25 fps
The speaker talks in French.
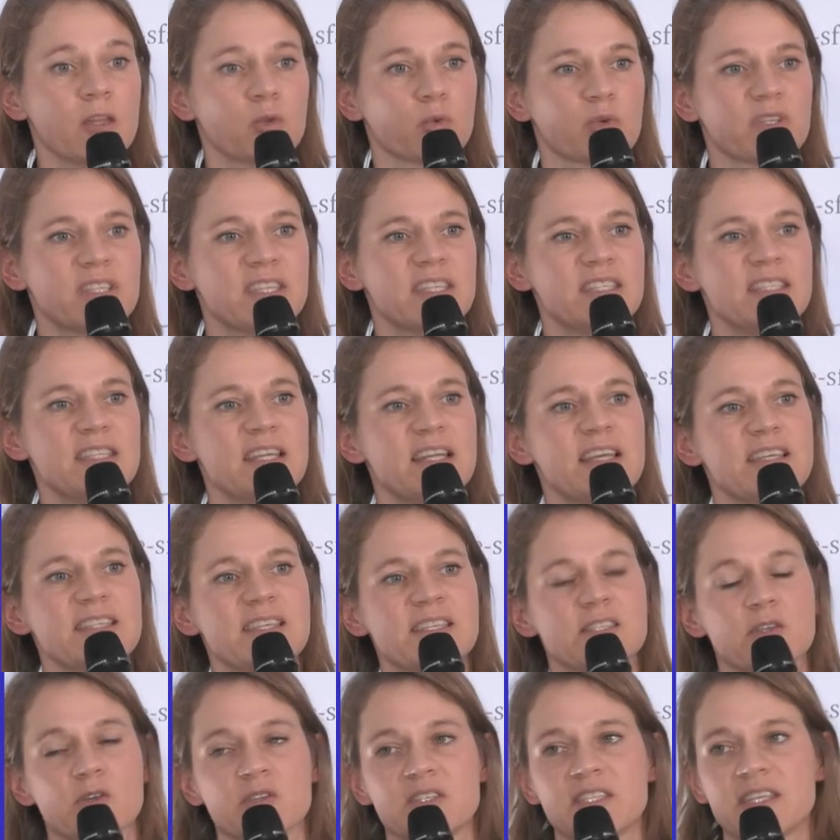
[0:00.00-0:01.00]
Donc, qui dit
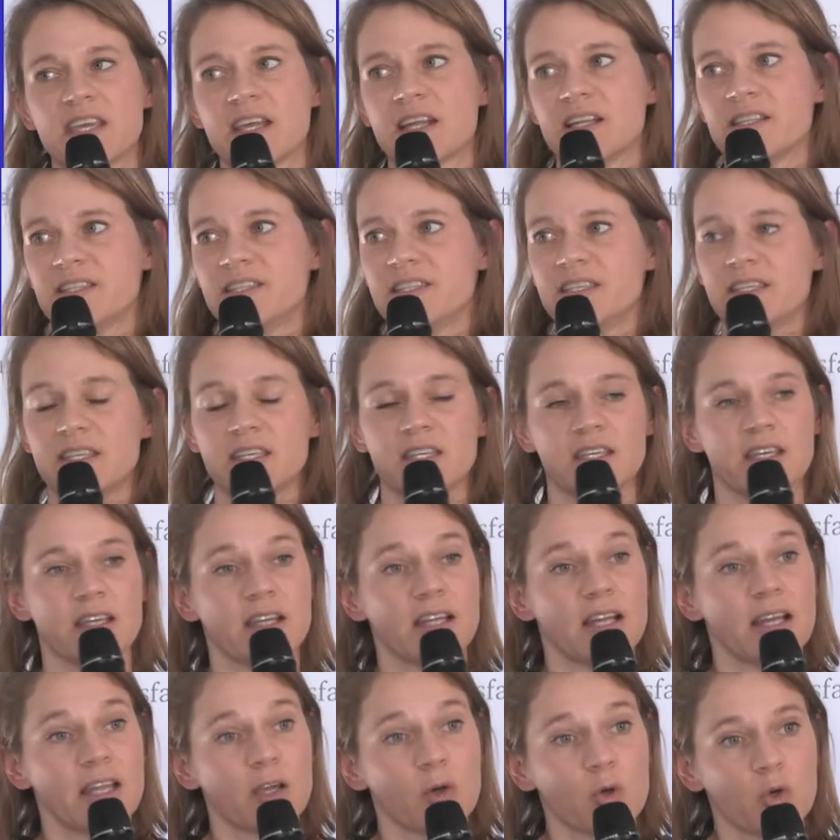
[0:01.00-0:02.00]
les essentiels dit
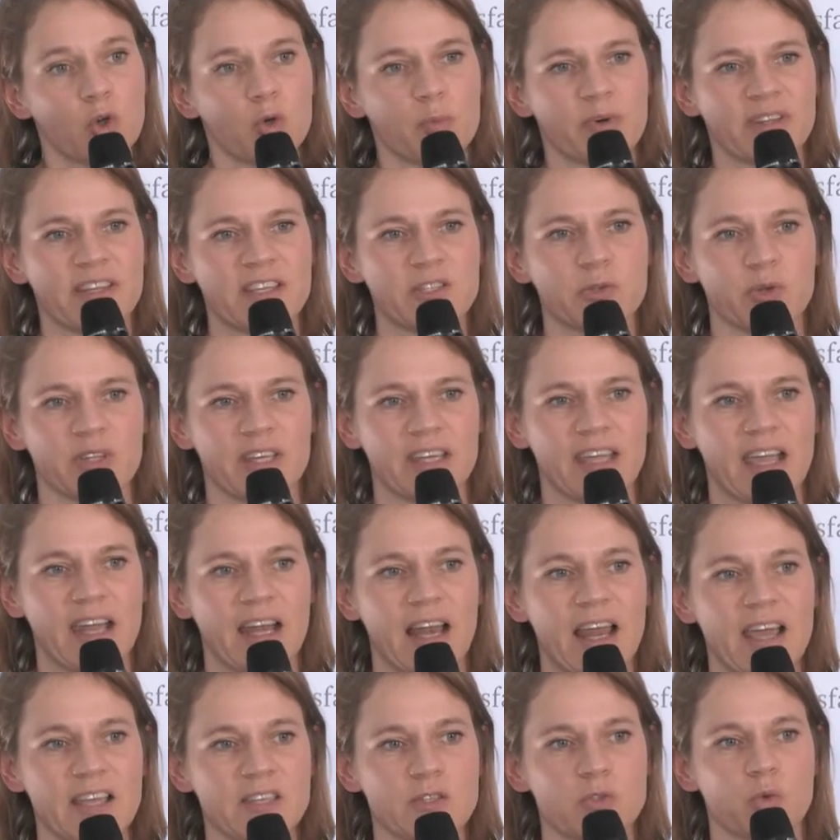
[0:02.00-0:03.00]
les recommandations des
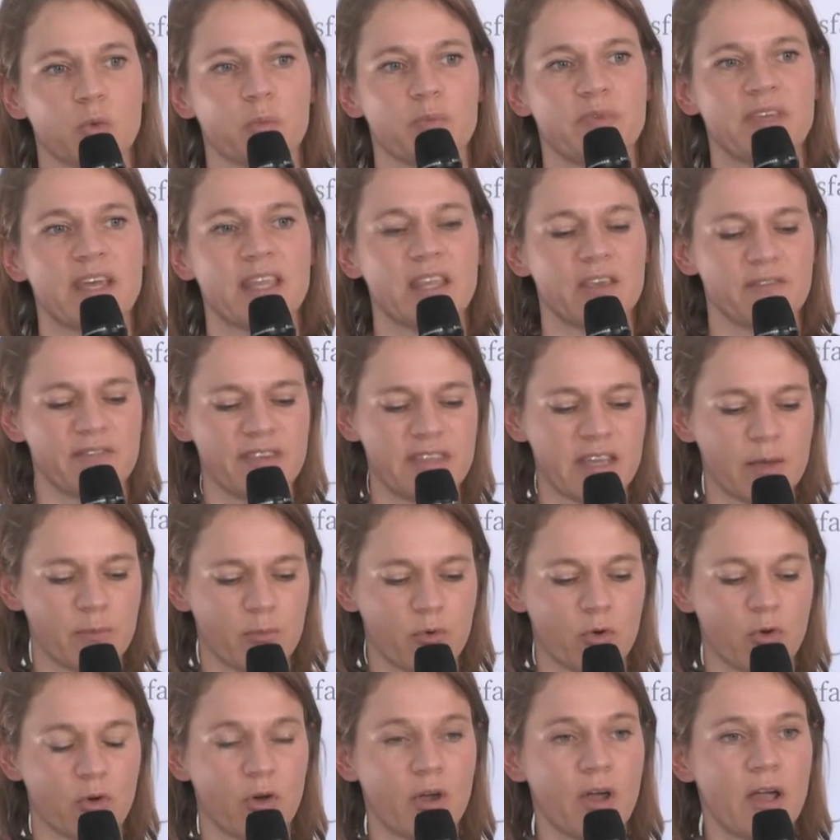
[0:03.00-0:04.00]
guidelines, donc bien
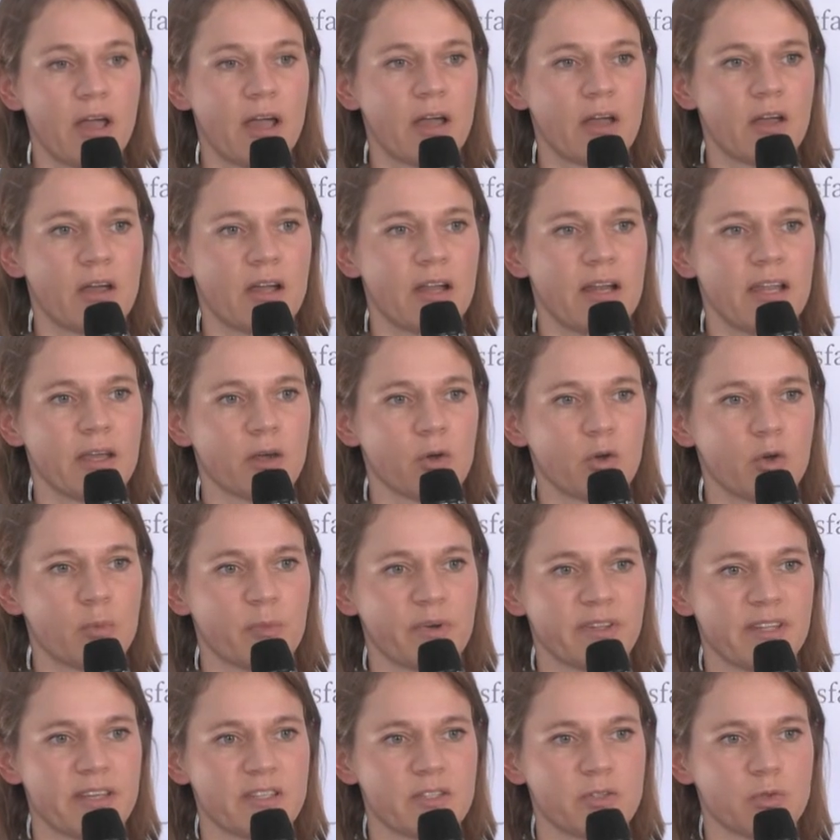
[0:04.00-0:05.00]
évidemment les
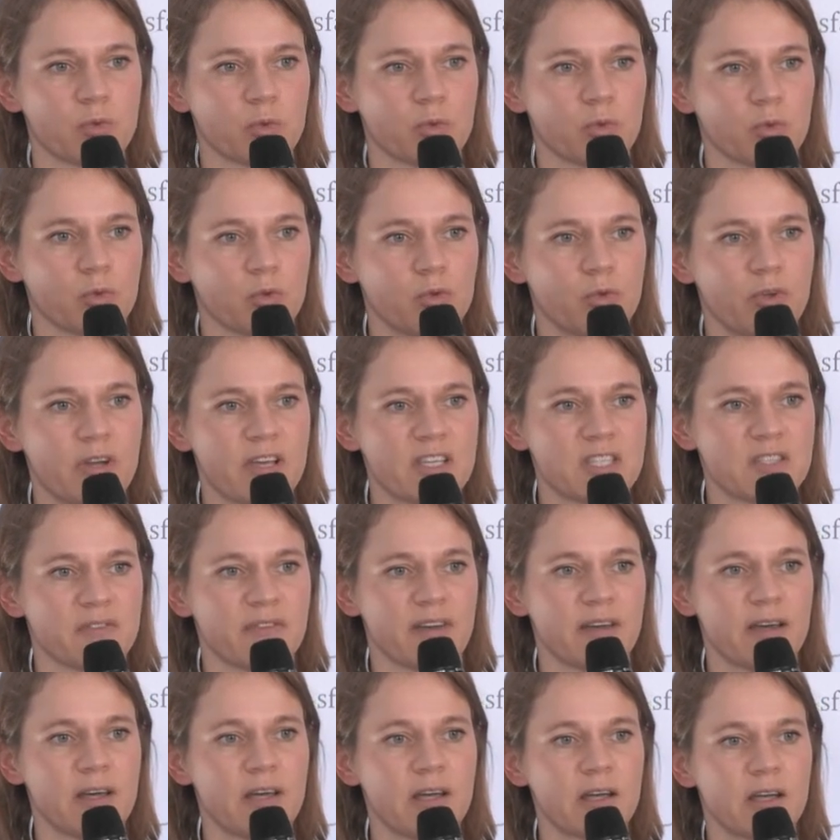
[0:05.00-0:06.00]
recommandations de
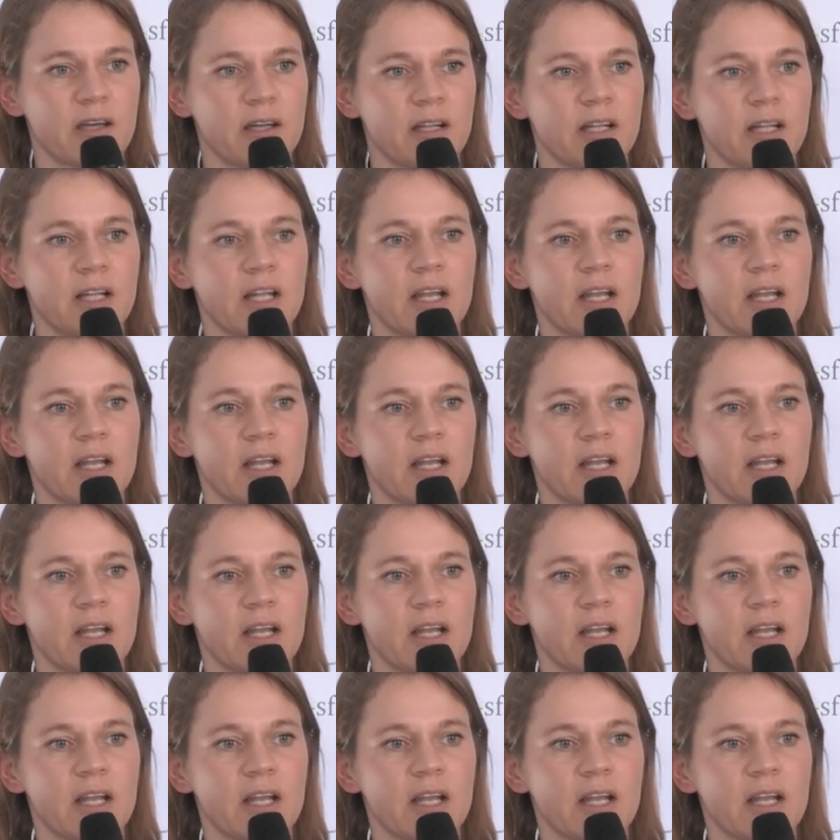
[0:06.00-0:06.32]
l'ASFAR